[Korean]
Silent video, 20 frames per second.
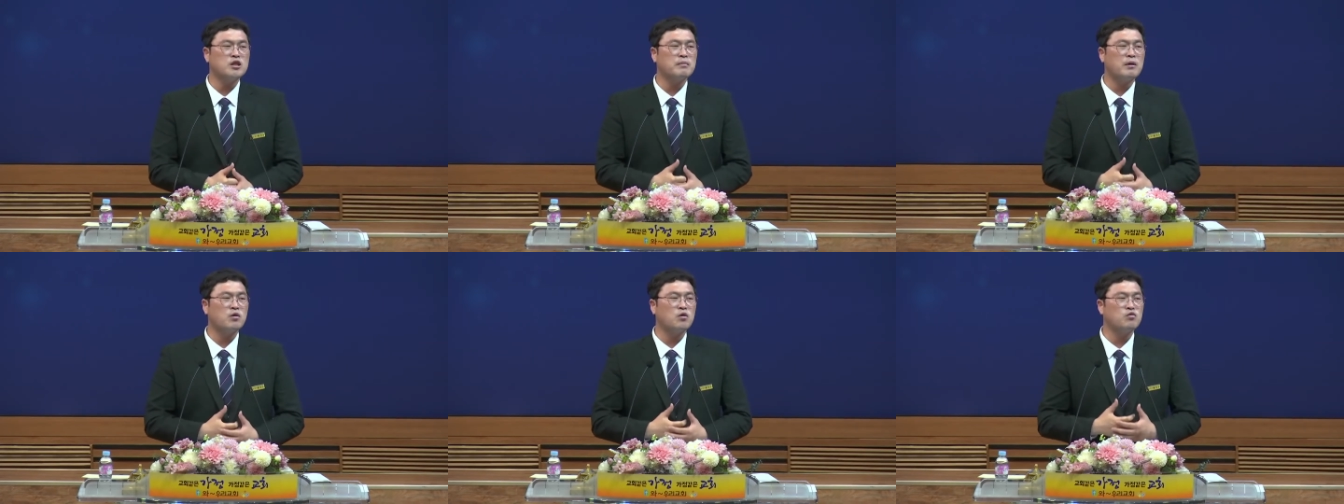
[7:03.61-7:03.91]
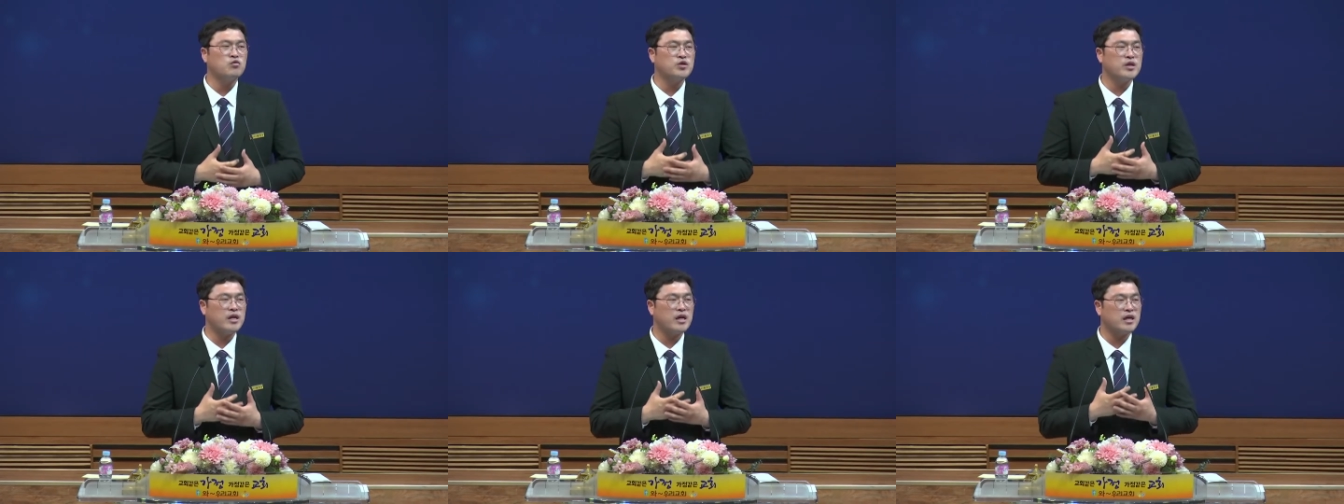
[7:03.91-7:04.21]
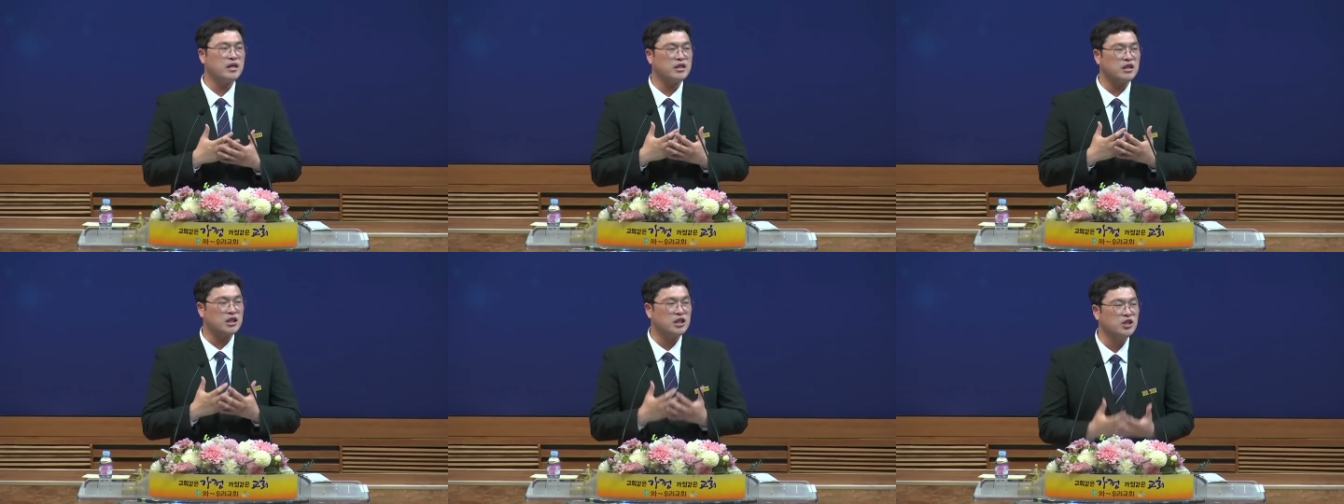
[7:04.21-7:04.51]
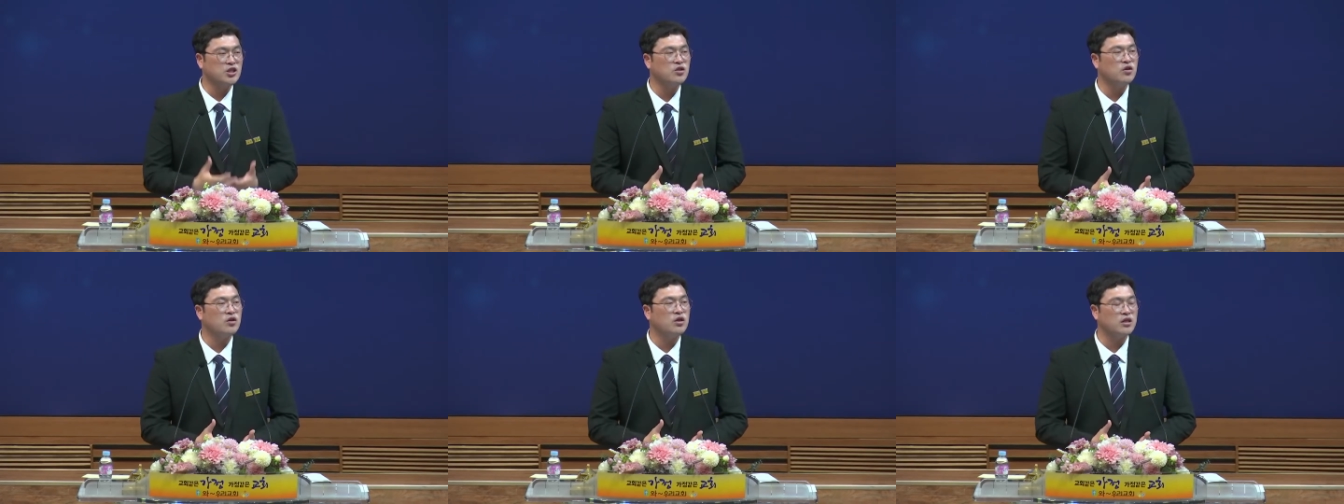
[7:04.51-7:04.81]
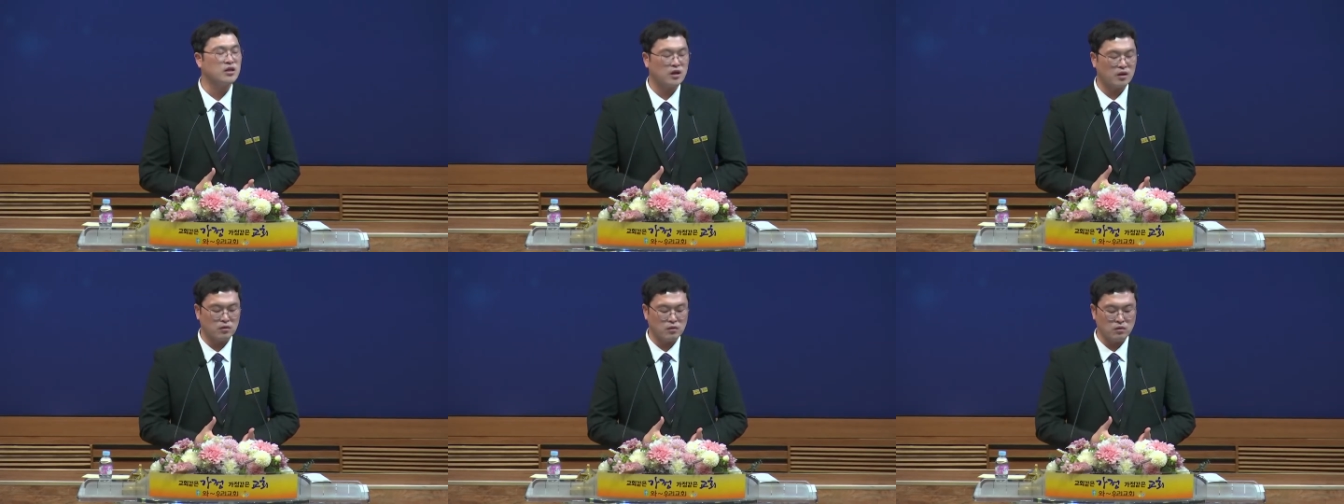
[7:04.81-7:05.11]
바로 우리의 능력이
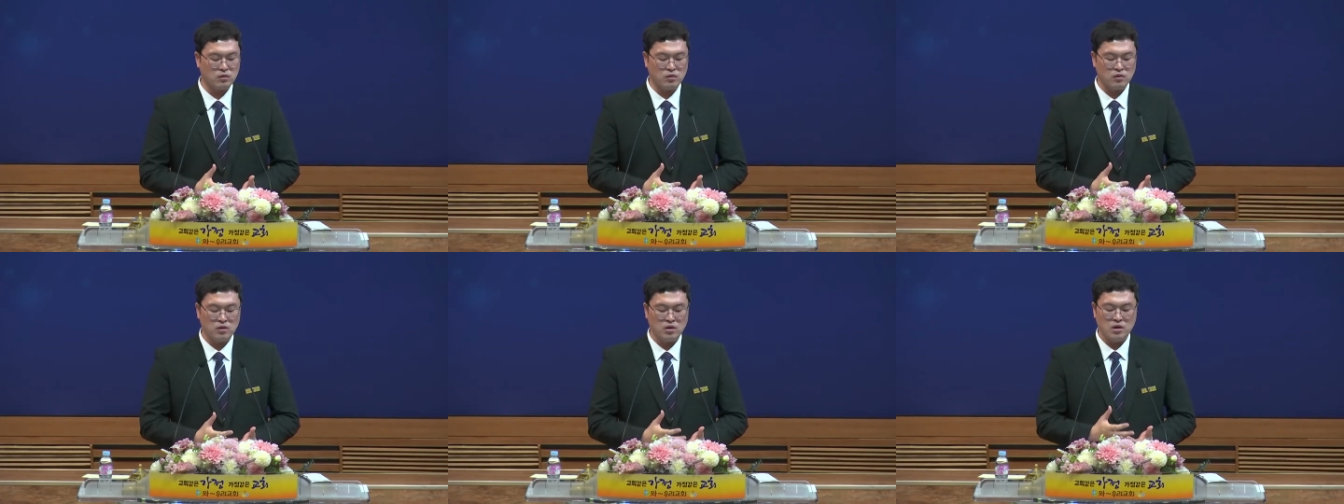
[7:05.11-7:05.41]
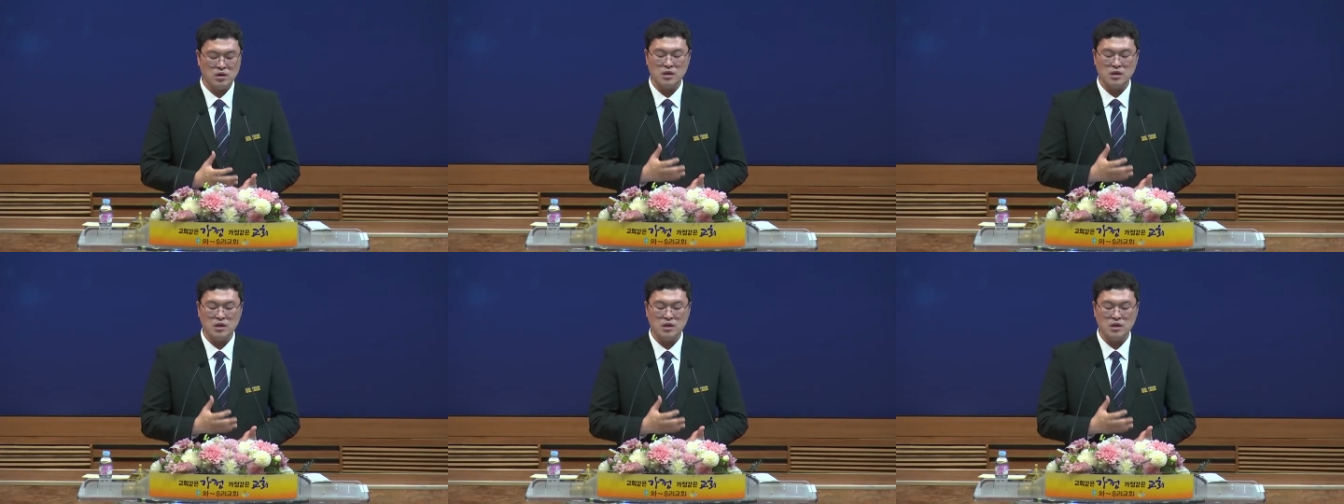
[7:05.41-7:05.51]
되고